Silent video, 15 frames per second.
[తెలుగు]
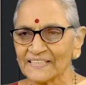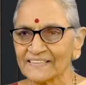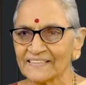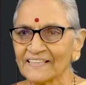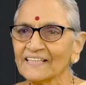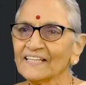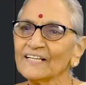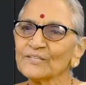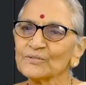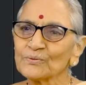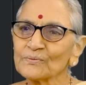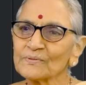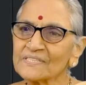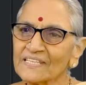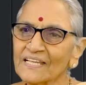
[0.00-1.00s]
వెళ్ళింది
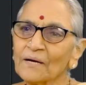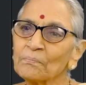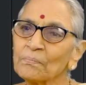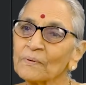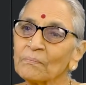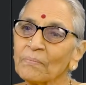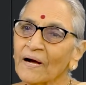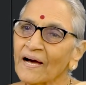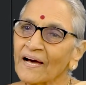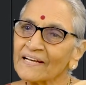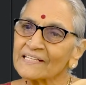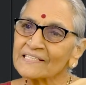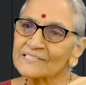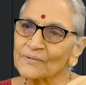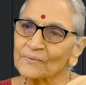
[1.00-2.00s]
చూస్తే అప్పుడు
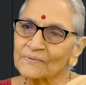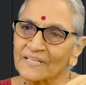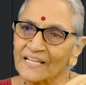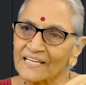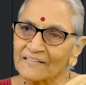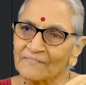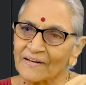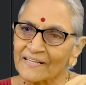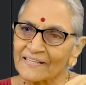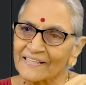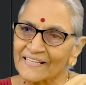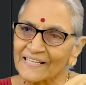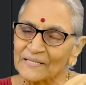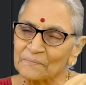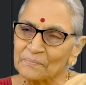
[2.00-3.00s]
భార్య సౌందర్యం
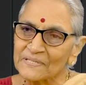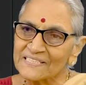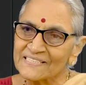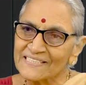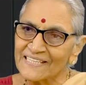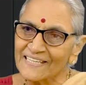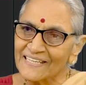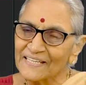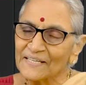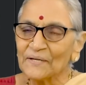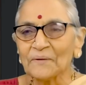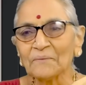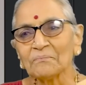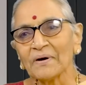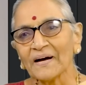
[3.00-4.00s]
ఆయనకు కనిపించి
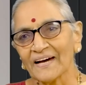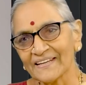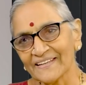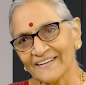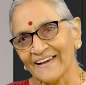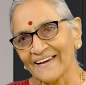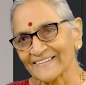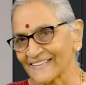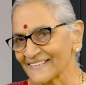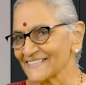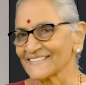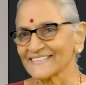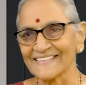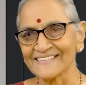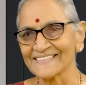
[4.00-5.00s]
భార్యను
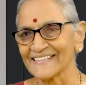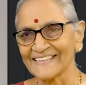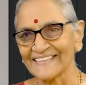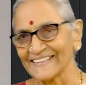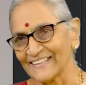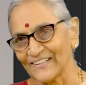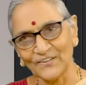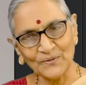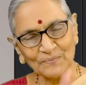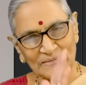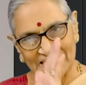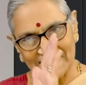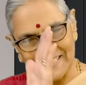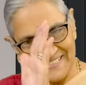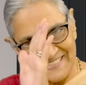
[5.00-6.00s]
ఆదరించడం జరిగిందని ఒక
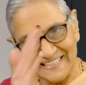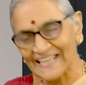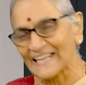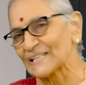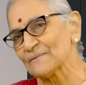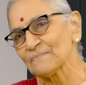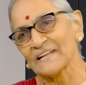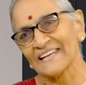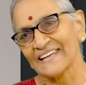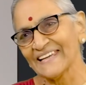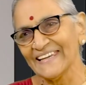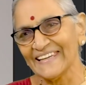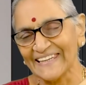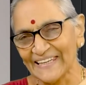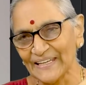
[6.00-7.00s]
మంచి కథ
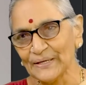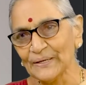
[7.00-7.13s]
మనకి